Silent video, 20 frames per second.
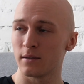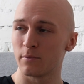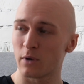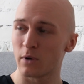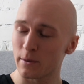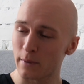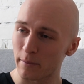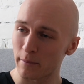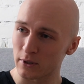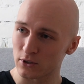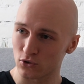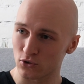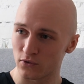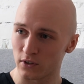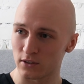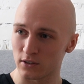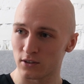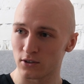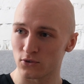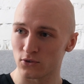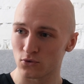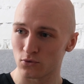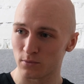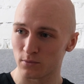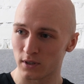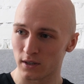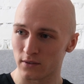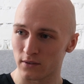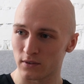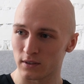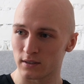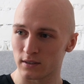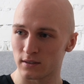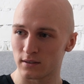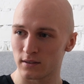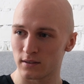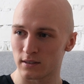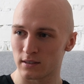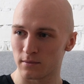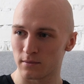Moja mama to świetnie rozumie,
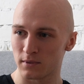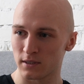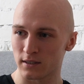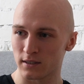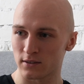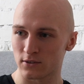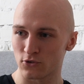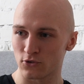więc jestem teraz